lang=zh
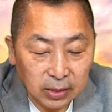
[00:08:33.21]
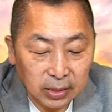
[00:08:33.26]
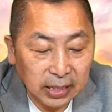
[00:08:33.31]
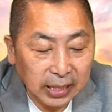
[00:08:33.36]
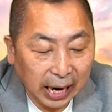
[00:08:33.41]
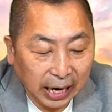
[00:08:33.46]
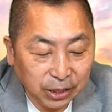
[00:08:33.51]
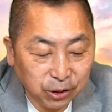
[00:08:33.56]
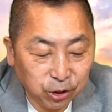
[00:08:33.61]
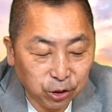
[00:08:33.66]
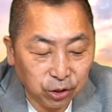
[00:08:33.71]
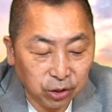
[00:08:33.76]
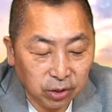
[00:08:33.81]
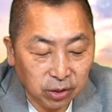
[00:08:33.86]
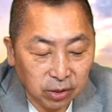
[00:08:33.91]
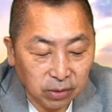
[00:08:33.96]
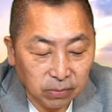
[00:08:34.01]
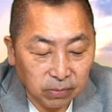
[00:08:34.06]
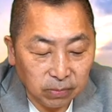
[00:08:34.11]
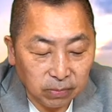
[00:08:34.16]
性暗
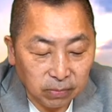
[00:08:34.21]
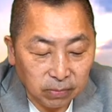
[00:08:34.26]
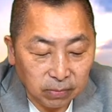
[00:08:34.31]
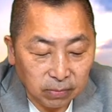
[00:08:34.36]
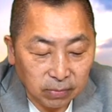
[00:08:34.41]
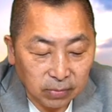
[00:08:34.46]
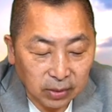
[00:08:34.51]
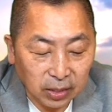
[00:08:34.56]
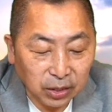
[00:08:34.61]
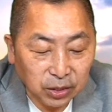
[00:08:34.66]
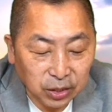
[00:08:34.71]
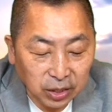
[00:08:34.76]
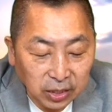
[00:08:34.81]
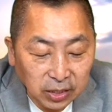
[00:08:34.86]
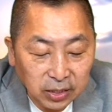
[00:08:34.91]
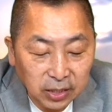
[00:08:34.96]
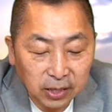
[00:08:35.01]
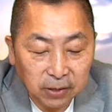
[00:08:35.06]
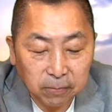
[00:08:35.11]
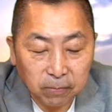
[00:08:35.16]
示的
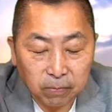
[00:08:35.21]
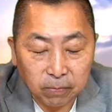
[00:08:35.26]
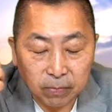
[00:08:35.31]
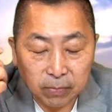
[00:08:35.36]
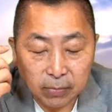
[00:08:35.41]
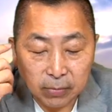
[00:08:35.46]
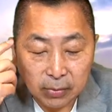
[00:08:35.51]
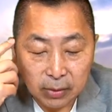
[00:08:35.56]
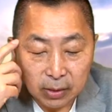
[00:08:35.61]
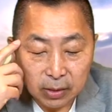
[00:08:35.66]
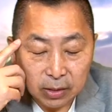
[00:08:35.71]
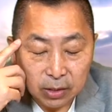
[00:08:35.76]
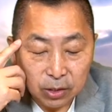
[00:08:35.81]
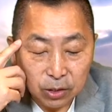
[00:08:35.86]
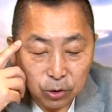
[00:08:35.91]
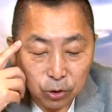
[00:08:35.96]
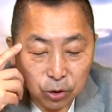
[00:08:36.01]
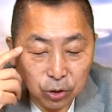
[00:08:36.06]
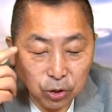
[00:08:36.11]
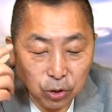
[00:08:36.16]
情境，
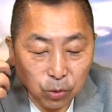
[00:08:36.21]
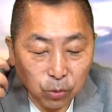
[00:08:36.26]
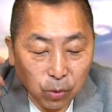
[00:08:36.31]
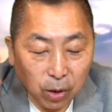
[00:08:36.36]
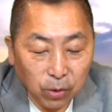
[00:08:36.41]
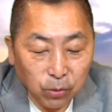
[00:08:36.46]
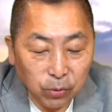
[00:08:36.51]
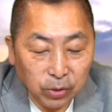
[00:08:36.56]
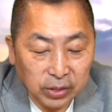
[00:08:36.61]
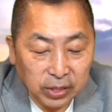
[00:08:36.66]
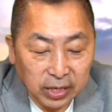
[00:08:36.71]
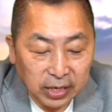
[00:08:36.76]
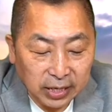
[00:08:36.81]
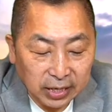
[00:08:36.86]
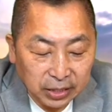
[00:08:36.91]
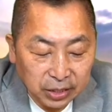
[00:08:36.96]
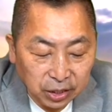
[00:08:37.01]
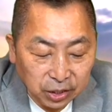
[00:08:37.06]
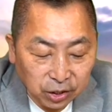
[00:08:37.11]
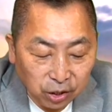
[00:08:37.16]
就是有关于未成
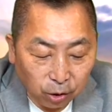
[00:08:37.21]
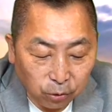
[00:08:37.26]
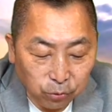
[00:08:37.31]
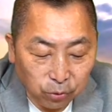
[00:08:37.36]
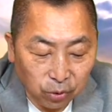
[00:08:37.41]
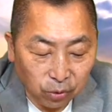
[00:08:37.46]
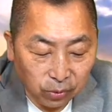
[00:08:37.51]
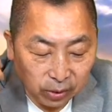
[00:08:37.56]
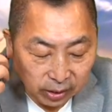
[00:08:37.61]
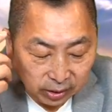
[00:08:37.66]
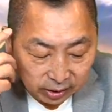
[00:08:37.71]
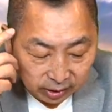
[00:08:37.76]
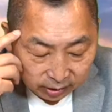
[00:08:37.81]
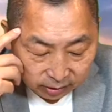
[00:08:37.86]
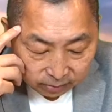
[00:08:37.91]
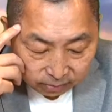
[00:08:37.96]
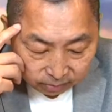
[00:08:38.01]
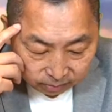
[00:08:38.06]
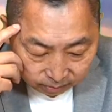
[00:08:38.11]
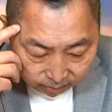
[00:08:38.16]
年人性教育的问
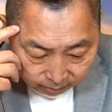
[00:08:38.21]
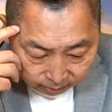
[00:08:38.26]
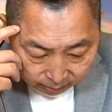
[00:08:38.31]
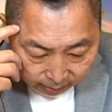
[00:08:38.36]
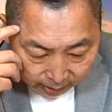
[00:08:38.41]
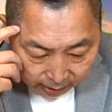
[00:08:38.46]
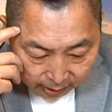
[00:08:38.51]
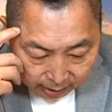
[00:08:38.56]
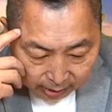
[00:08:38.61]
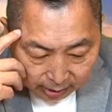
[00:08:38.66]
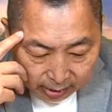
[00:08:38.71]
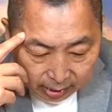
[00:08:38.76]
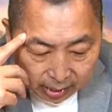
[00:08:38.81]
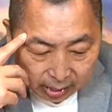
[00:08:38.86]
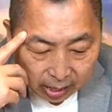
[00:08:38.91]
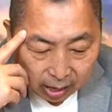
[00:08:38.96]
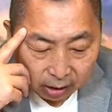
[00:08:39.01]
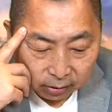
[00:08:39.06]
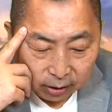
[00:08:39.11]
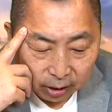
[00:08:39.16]
题。
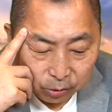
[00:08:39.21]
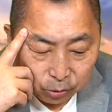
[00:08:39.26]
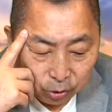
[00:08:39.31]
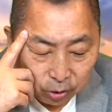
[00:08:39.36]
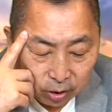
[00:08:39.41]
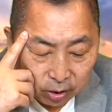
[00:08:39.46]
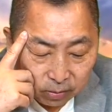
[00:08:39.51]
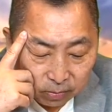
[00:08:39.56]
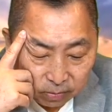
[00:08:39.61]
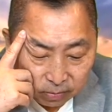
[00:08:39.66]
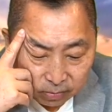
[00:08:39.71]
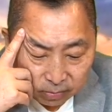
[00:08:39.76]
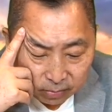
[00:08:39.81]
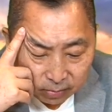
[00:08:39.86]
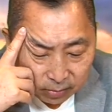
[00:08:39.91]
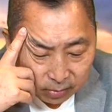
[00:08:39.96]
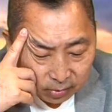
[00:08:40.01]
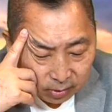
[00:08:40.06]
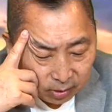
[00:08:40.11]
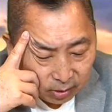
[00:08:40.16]
好，他说，
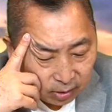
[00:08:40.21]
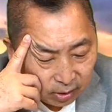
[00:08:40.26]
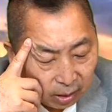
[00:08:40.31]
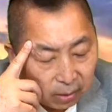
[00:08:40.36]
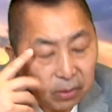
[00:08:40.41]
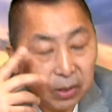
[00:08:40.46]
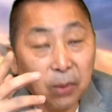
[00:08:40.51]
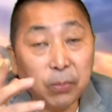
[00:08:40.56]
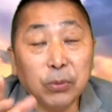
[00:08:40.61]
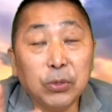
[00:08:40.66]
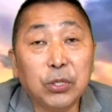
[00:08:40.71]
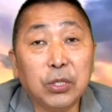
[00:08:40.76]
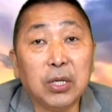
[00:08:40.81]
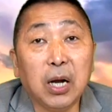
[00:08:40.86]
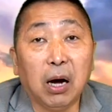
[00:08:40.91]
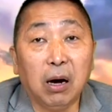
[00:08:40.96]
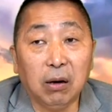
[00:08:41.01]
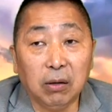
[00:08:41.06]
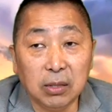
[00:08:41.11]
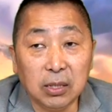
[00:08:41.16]
那那不知
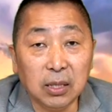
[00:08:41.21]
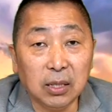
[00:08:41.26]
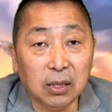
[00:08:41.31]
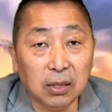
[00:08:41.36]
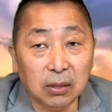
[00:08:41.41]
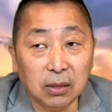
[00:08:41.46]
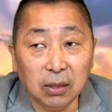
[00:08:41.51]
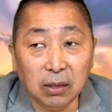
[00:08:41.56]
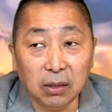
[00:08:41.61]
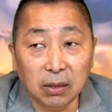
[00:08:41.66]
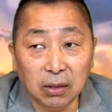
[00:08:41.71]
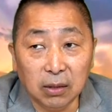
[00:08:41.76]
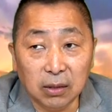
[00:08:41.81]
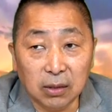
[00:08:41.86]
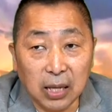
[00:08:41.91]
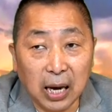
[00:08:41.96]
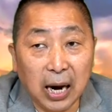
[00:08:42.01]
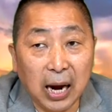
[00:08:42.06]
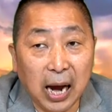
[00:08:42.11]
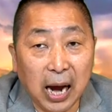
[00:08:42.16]
道哈，这个的
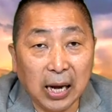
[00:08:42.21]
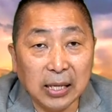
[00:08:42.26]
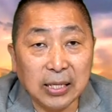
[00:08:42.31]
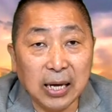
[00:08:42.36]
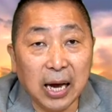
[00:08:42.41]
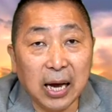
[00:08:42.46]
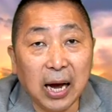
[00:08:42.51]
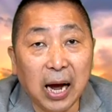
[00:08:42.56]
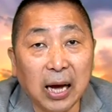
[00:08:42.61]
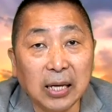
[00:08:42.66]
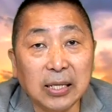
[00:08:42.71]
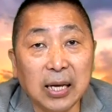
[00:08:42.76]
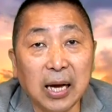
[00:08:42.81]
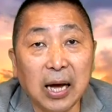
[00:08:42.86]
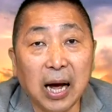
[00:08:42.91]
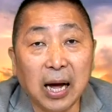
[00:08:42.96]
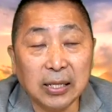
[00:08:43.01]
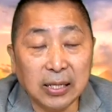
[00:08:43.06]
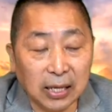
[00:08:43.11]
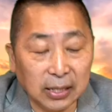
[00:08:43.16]
大概还在还
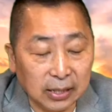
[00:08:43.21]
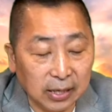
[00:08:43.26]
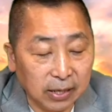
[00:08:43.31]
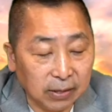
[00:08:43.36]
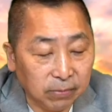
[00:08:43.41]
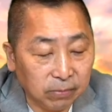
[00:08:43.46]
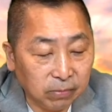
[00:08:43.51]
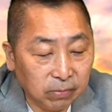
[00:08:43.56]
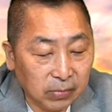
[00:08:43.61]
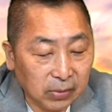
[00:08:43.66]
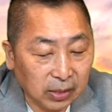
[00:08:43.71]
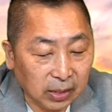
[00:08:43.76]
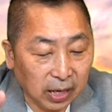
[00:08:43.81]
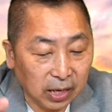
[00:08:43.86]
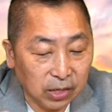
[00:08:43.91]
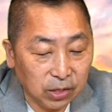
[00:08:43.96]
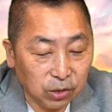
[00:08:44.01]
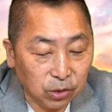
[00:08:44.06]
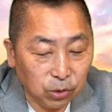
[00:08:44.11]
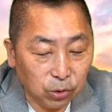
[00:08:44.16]
在还在跟
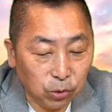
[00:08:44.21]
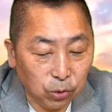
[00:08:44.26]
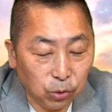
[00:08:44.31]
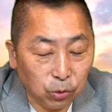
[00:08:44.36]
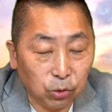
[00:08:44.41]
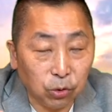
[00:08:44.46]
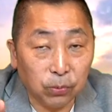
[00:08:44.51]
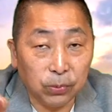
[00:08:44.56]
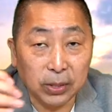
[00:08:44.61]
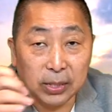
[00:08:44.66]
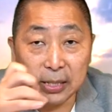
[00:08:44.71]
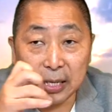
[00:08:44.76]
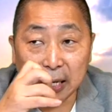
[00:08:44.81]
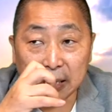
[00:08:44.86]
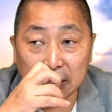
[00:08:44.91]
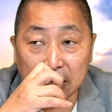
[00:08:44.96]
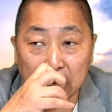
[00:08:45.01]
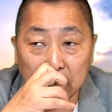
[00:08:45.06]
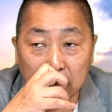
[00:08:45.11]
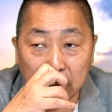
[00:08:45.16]
跟 YouTube 平
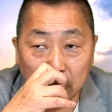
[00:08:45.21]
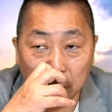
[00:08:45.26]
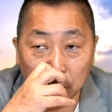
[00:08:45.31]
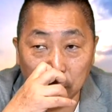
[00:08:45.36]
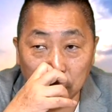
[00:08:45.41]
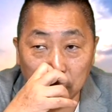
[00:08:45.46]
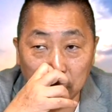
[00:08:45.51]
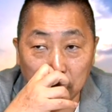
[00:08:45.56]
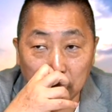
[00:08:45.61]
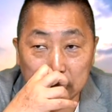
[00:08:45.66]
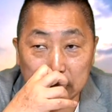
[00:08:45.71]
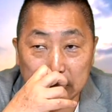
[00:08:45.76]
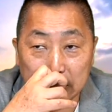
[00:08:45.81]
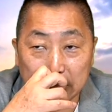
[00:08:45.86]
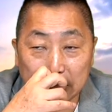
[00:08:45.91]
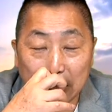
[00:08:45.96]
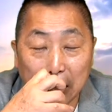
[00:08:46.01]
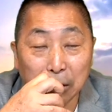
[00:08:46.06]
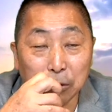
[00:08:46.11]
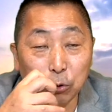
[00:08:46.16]
台在了了
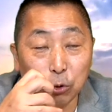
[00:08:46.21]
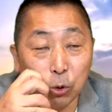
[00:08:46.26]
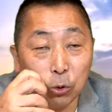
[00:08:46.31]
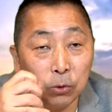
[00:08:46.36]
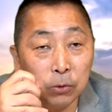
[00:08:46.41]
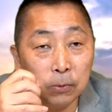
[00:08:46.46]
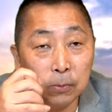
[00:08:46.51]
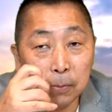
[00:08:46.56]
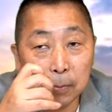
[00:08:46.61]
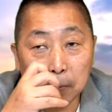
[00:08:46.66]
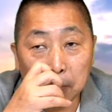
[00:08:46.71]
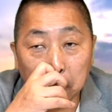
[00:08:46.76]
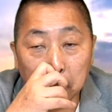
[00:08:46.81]
解当中。